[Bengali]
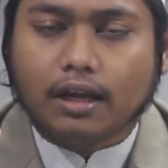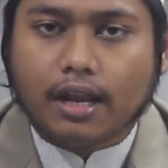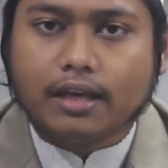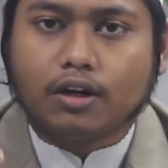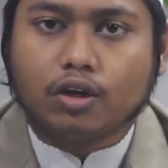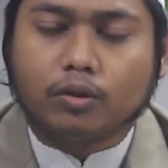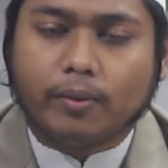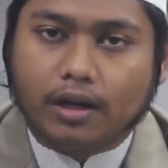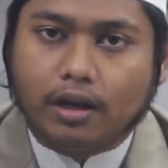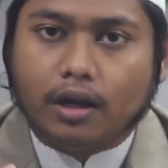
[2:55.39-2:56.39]
লাইক
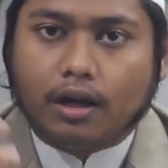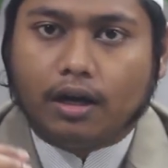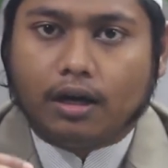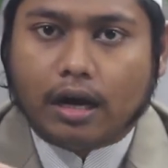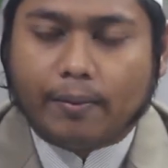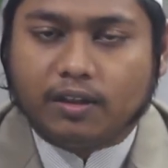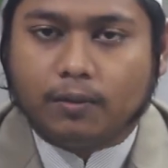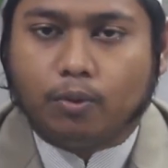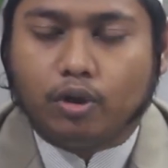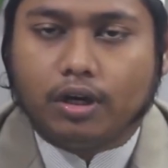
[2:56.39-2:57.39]
হয়তোবা আমাদের
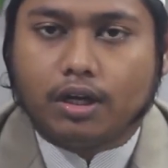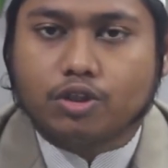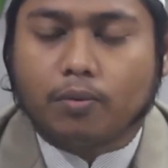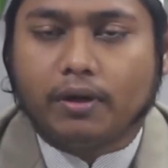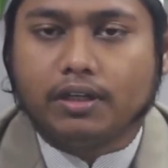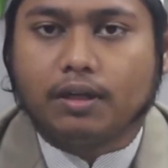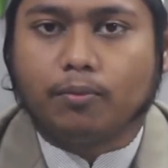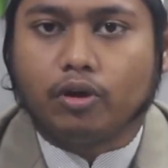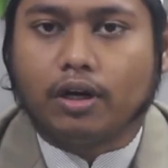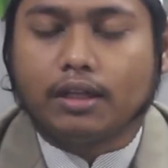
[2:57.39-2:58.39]
বোনেরা সম্মানিতা
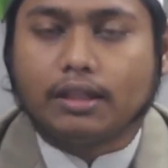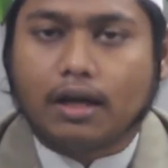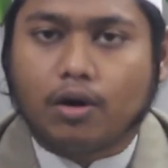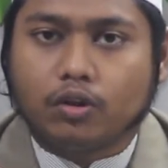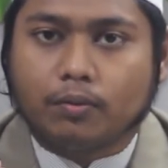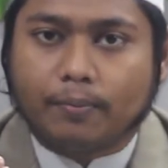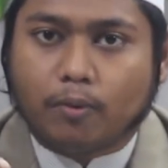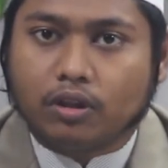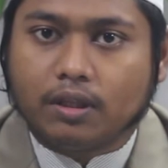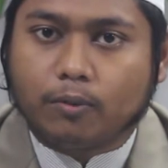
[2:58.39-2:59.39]
বোনেরা তারা হয়তোবা
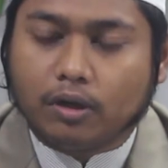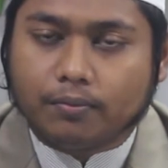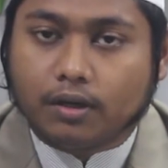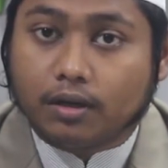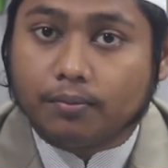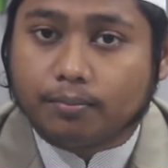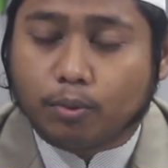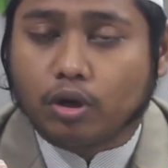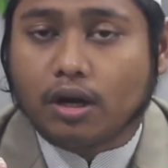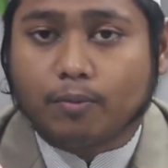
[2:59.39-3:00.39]
পর্দা পরে
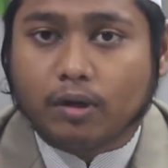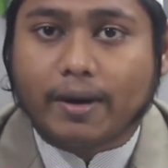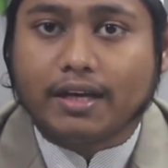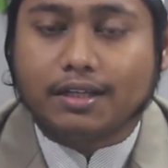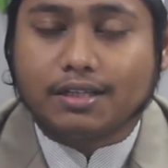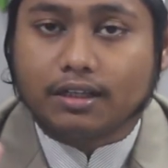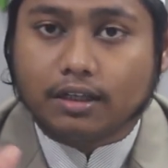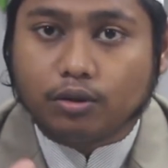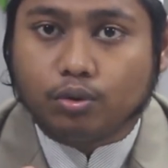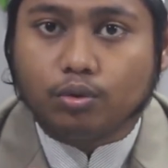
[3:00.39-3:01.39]
বোরকা পরে বাহিরে যান
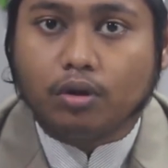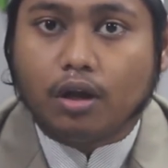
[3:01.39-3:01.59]
কিন্তু